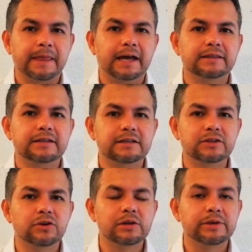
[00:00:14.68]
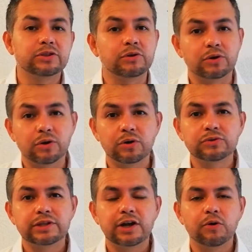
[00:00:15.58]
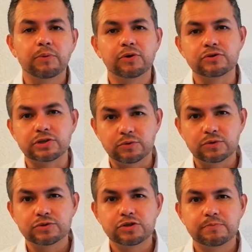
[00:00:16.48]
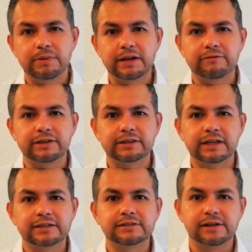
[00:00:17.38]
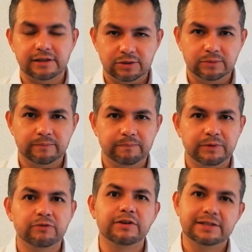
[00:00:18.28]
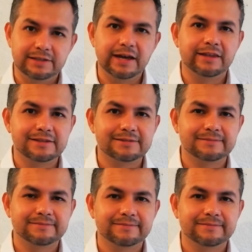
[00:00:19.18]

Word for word: han tenido el viento en contra o pocos recursos para enfrentar este reto. Felicidades.